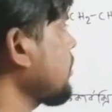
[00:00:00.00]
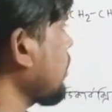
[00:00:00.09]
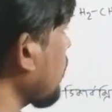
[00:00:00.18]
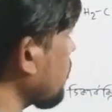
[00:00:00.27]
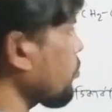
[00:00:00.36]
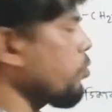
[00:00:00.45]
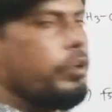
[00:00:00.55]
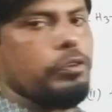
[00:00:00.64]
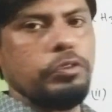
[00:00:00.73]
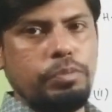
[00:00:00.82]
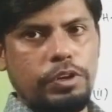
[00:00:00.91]
তাহলে
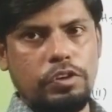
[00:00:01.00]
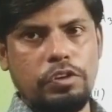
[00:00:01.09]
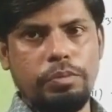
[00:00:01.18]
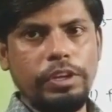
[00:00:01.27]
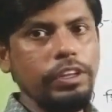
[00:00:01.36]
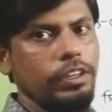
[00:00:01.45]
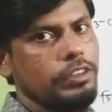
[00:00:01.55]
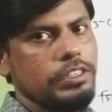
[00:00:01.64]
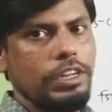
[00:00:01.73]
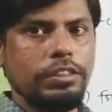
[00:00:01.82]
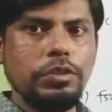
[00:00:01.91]
প্রোপেন উৎপন্ন হবে
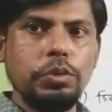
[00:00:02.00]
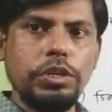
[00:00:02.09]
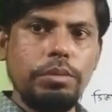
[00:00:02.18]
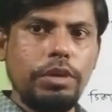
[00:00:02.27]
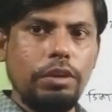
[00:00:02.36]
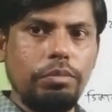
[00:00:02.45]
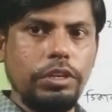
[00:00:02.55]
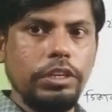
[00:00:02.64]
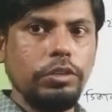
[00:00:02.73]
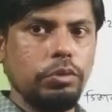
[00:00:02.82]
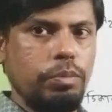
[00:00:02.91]
সাথে সোডিয়াম
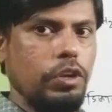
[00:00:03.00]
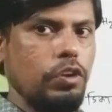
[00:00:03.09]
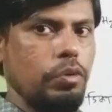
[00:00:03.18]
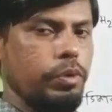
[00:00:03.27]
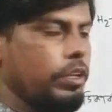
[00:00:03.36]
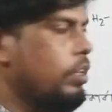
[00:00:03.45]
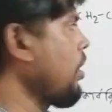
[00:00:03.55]
কার্বনেট উৎপন্ন হবে